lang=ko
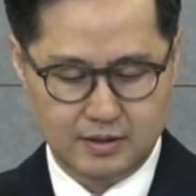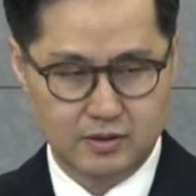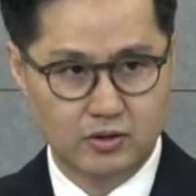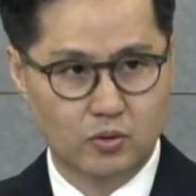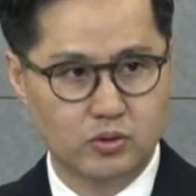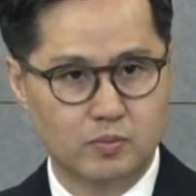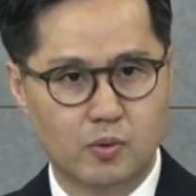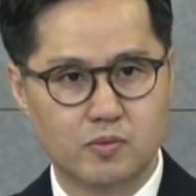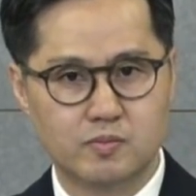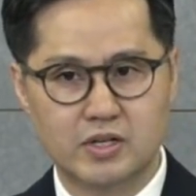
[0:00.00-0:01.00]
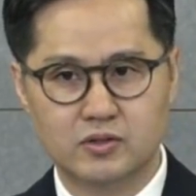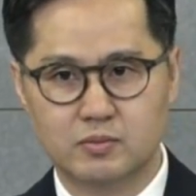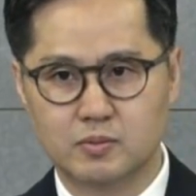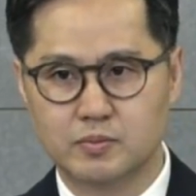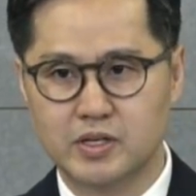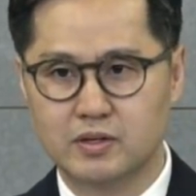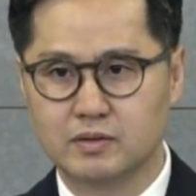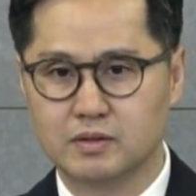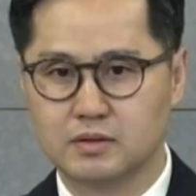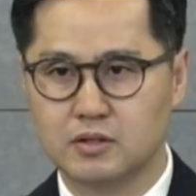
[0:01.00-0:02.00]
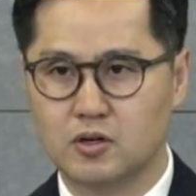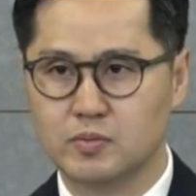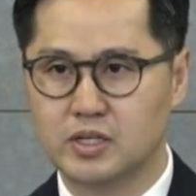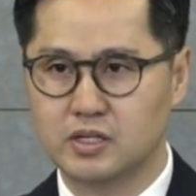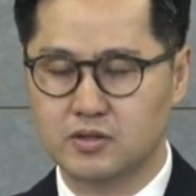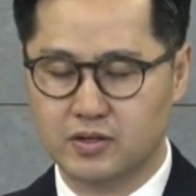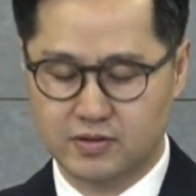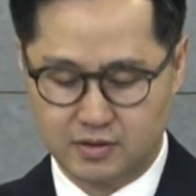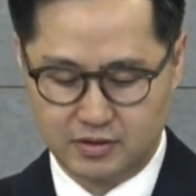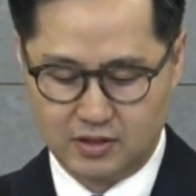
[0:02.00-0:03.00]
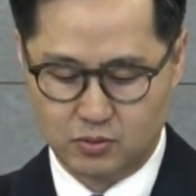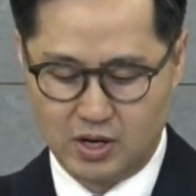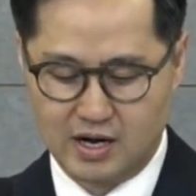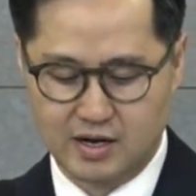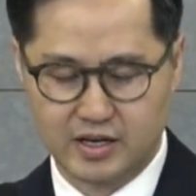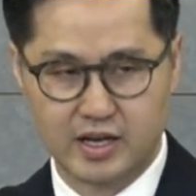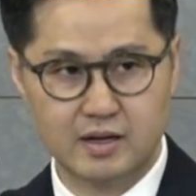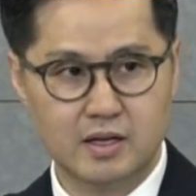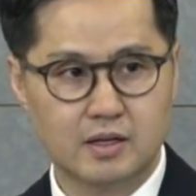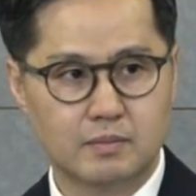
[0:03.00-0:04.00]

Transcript: 그런데 오늘 본문 말씀을 보면 처음 1, 2절에서 다소 강하게